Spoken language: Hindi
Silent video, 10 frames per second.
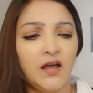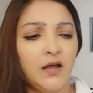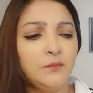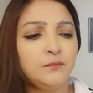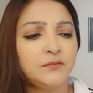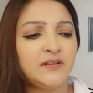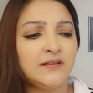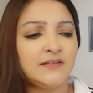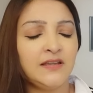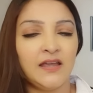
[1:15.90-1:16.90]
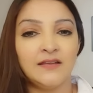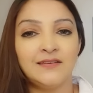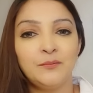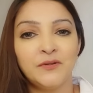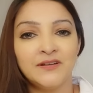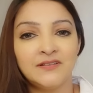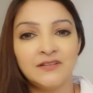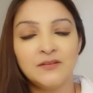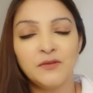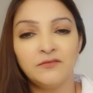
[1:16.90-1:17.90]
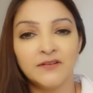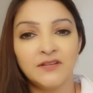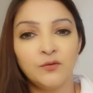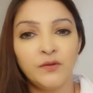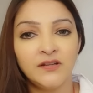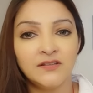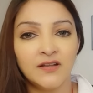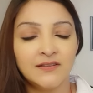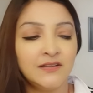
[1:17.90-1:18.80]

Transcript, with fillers: आप किसी ऐसी परिस्थिति में फंसे हुए हैं जहाँ